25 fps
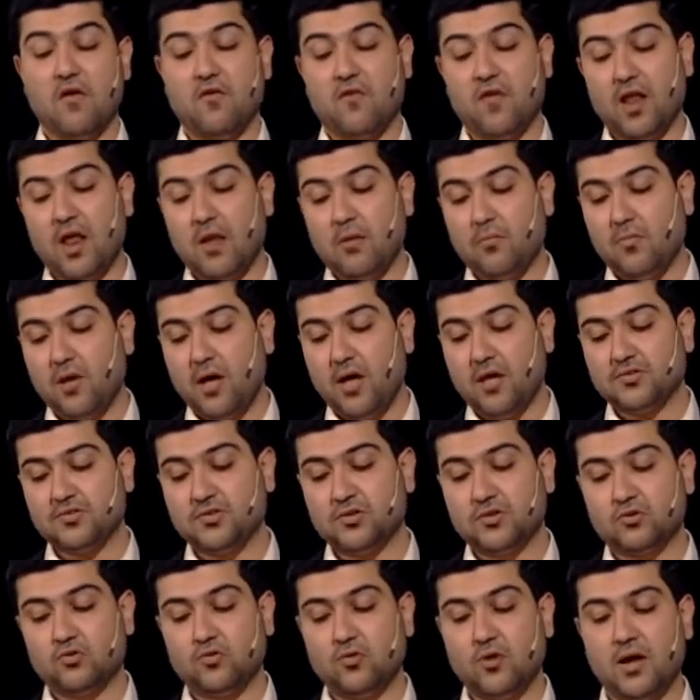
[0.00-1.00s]
فلما
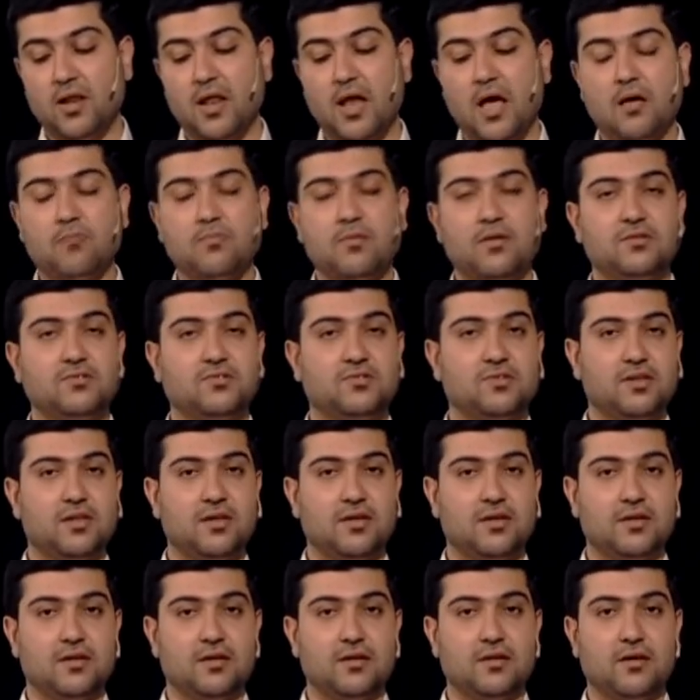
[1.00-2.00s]
صرت إلى
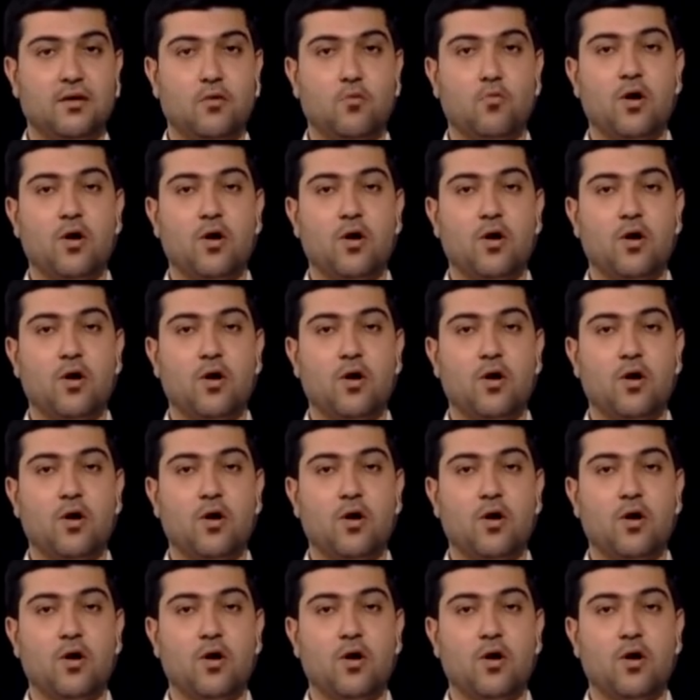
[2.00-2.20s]
منزلي